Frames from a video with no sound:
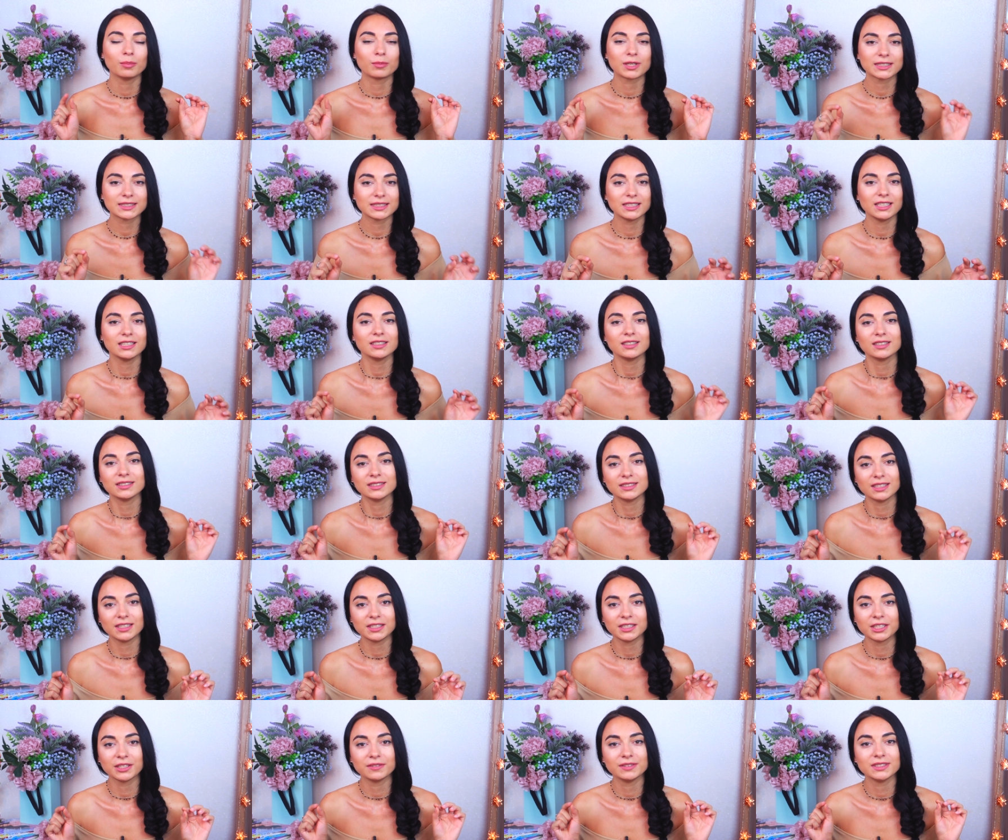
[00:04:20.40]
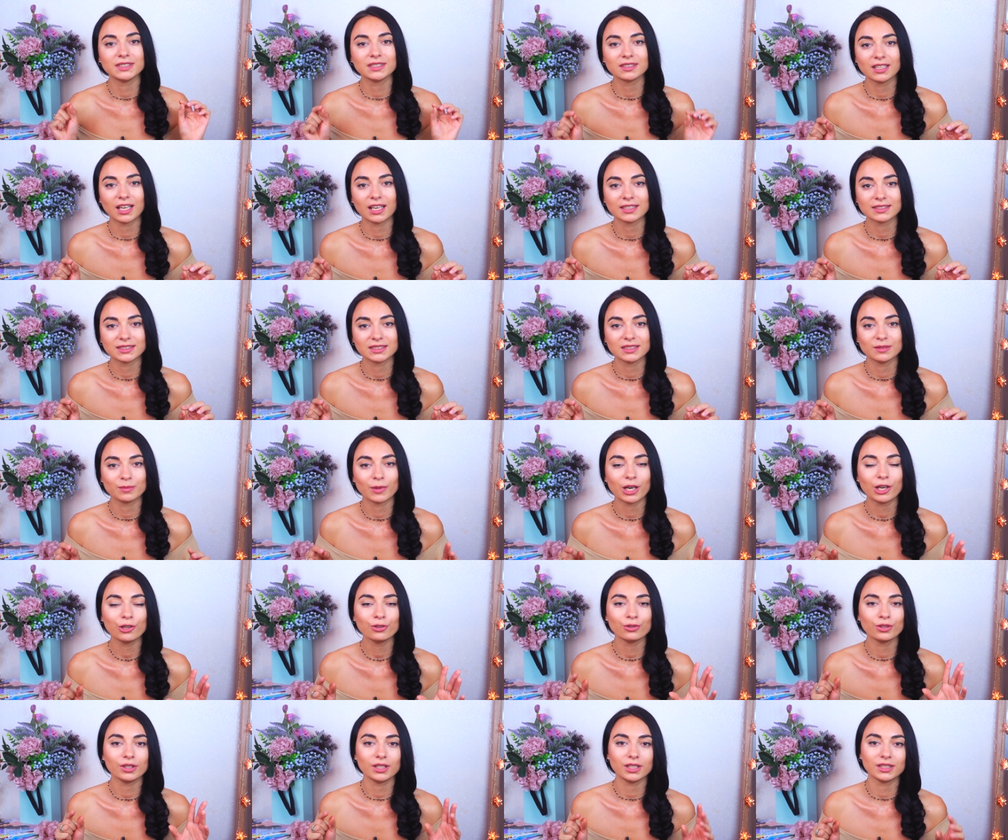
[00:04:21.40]
браслеты, серьги всегда
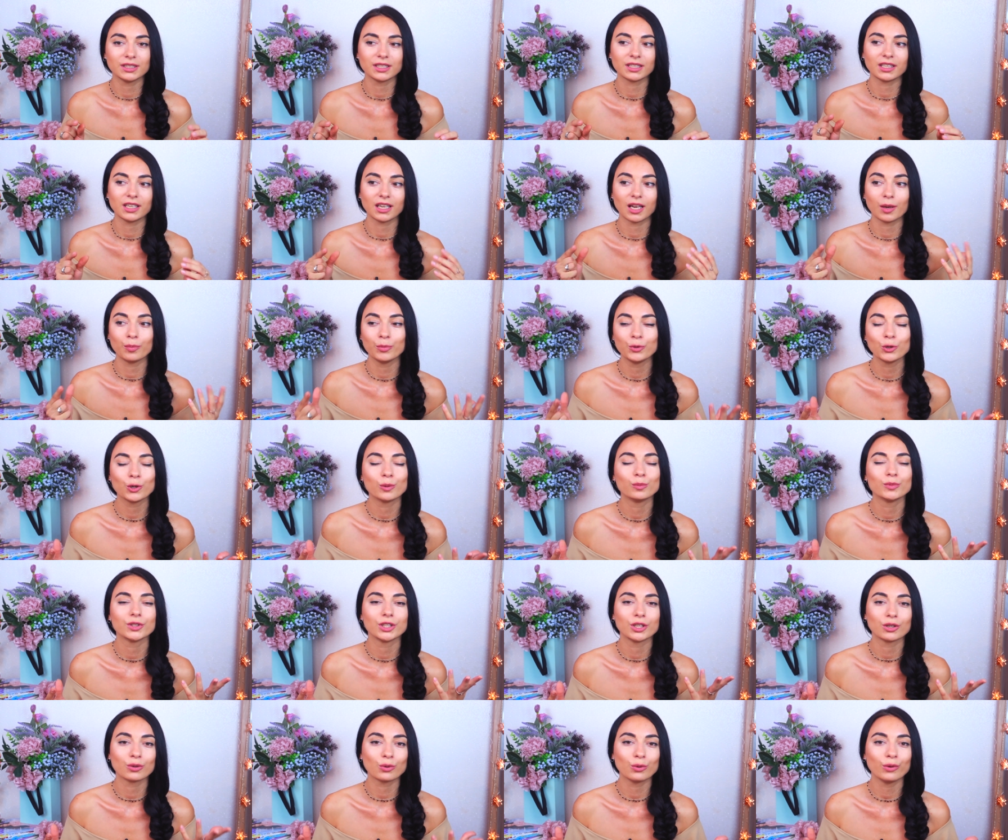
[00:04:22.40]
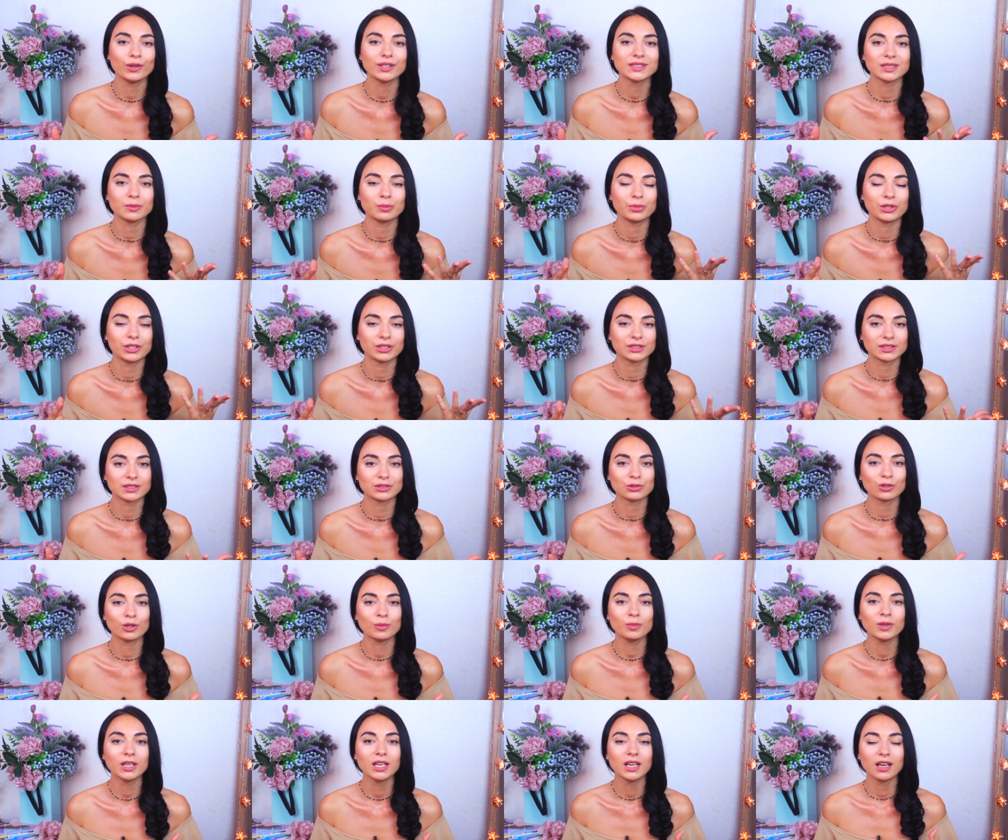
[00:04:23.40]
снимаю, и такие объемные кольца перед
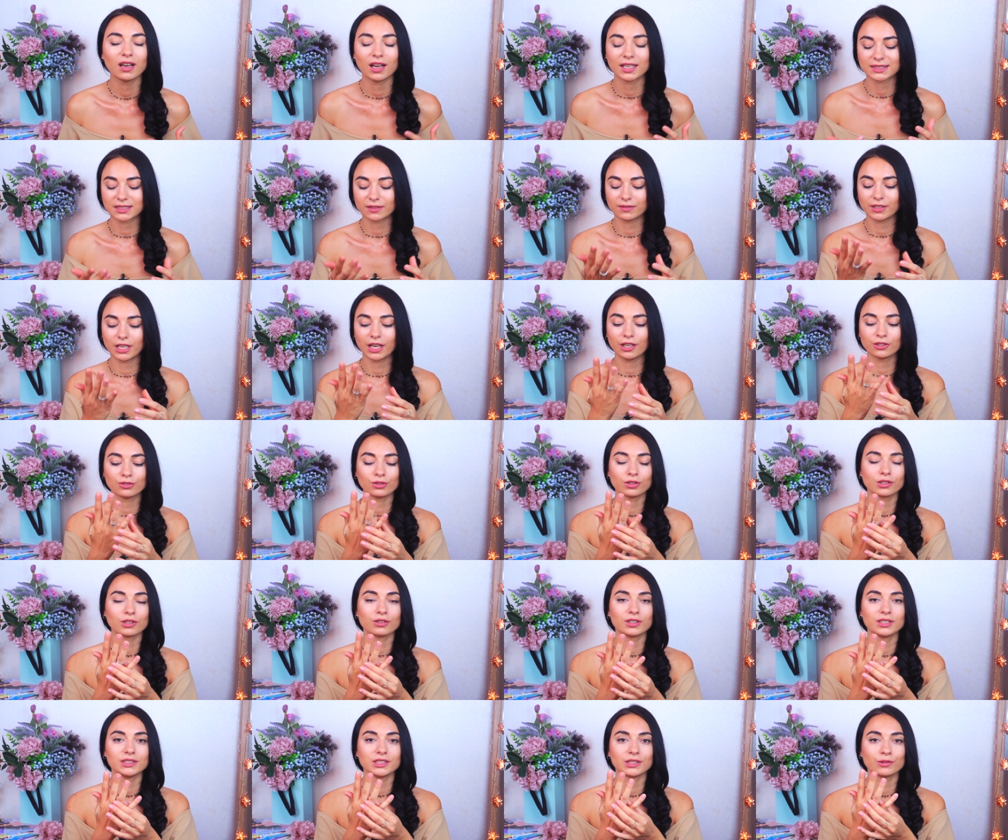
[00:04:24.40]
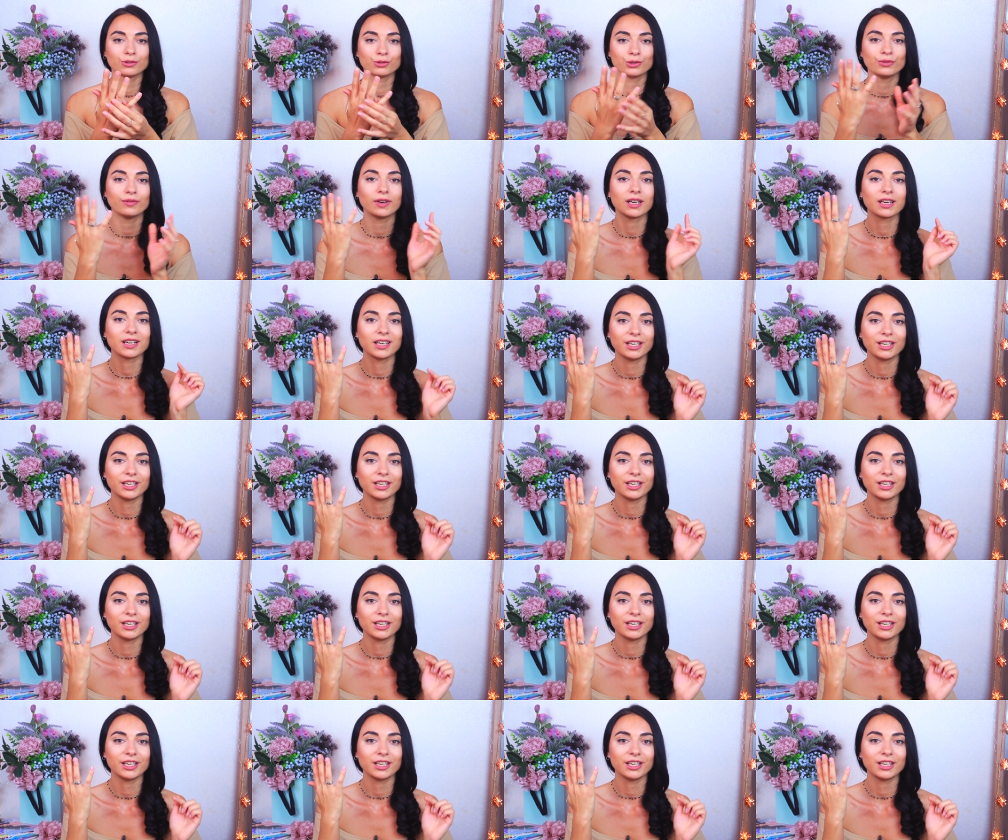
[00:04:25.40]
сном оставляю только вот этих вот два